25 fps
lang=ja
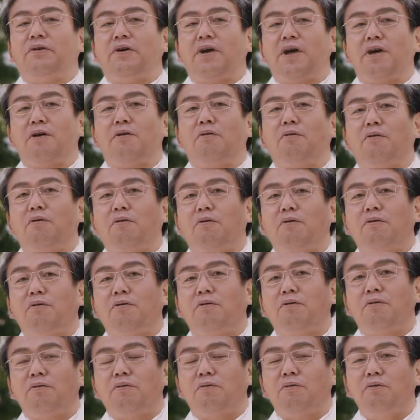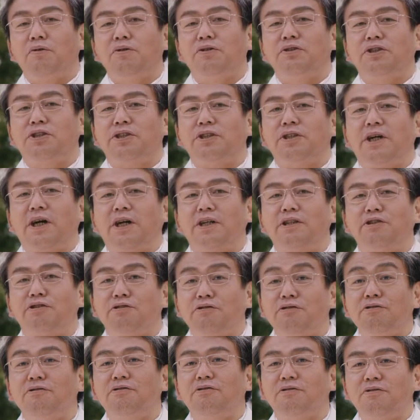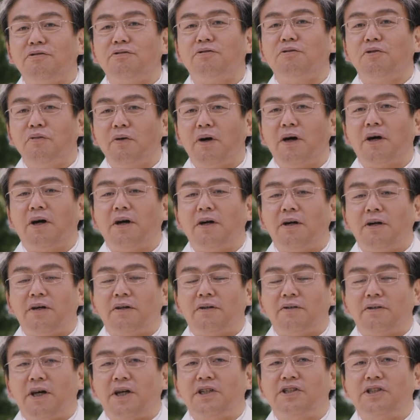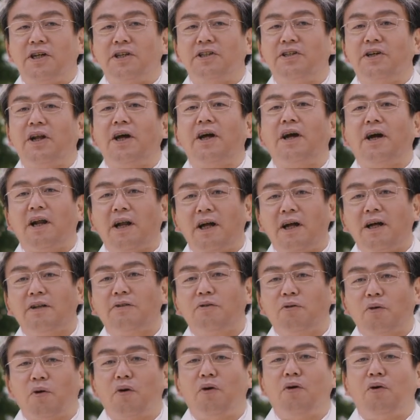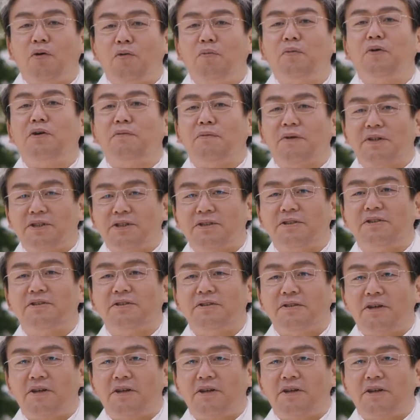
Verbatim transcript: 栄養をしっかりするっていうのは大事なんじゃないかなと思います。